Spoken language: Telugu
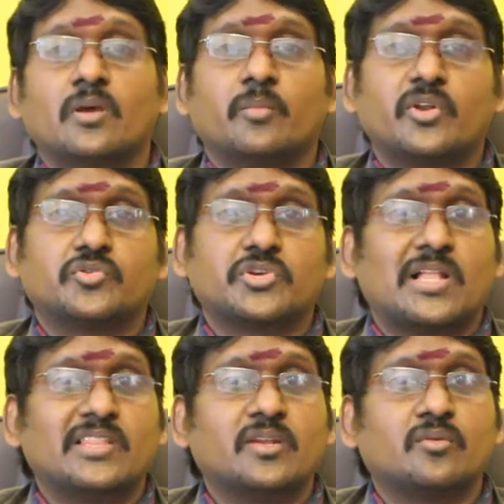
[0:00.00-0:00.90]
మరియు
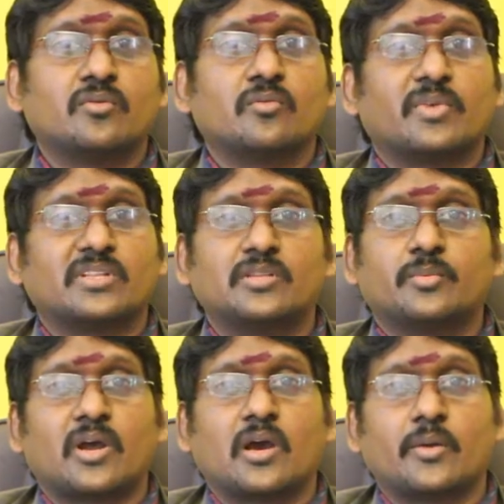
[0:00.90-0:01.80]
చాదియను పద్ధతి
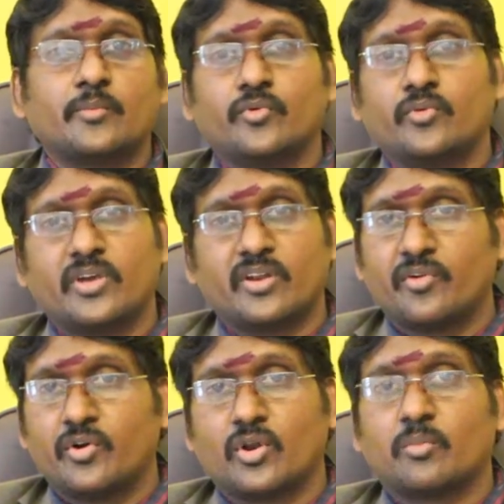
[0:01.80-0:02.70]
ప్రకారము
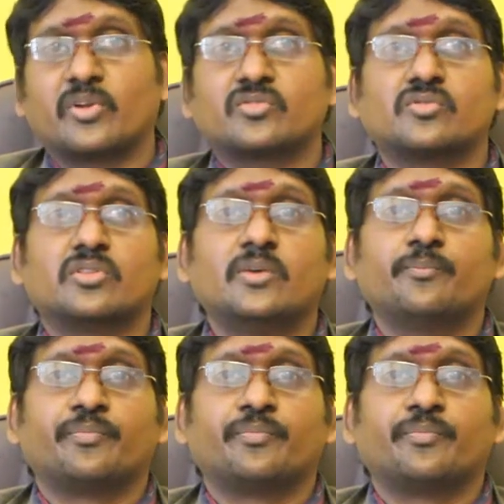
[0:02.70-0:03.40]
ఇరవై ఏడు నంబర్ వస్తుంది